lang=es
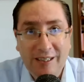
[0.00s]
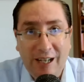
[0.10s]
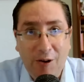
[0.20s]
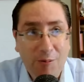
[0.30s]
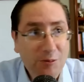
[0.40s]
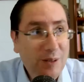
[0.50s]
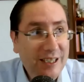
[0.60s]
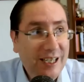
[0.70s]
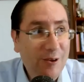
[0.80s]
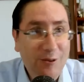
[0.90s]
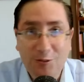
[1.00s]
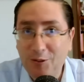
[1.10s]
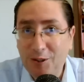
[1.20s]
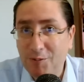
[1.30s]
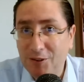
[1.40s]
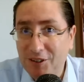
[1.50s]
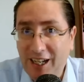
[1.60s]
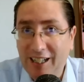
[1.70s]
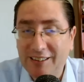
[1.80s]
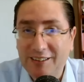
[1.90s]
Ya lo hemos platicado en los últimos
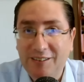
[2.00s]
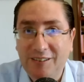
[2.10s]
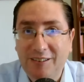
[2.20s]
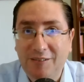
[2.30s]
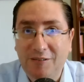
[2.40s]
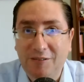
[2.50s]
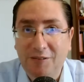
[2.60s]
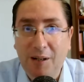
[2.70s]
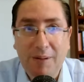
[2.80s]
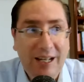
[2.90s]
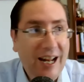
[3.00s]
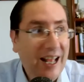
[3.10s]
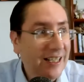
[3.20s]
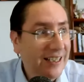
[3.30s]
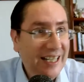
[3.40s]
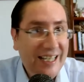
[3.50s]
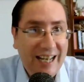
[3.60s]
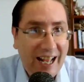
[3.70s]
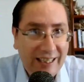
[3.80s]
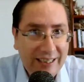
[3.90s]
días. Una manera
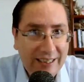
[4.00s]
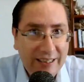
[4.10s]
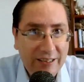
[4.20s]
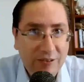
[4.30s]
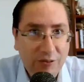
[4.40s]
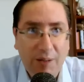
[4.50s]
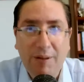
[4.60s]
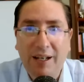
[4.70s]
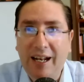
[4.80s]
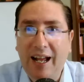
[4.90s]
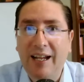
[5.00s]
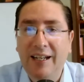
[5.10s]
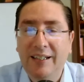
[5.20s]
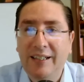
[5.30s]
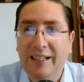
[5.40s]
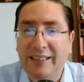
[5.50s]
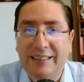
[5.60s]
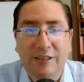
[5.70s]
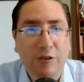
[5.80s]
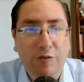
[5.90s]
delirante, una manera
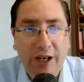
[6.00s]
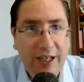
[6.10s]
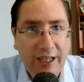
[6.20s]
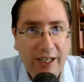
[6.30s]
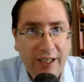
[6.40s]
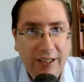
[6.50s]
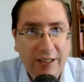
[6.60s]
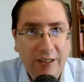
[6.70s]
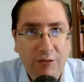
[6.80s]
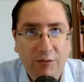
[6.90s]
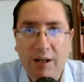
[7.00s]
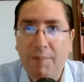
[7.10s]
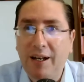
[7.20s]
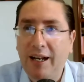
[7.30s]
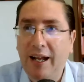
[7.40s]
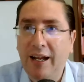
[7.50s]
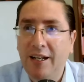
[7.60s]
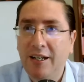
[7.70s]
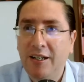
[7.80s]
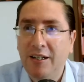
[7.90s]
esquizofrénica, una manera
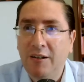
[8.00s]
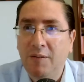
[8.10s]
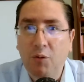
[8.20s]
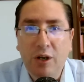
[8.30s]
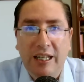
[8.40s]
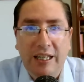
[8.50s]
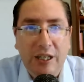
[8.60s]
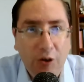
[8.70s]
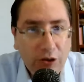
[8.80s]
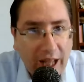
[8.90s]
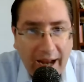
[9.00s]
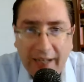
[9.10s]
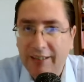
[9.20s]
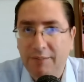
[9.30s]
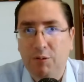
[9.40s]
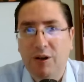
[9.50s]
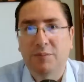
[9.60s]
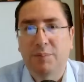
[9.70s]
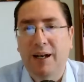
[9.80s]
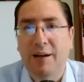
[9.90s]
muy idiota, en
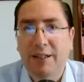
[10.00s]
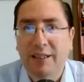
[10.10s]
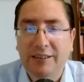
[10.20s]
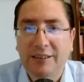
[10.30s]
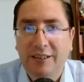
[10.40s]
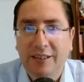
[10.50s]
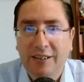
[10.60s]
pocas palabras,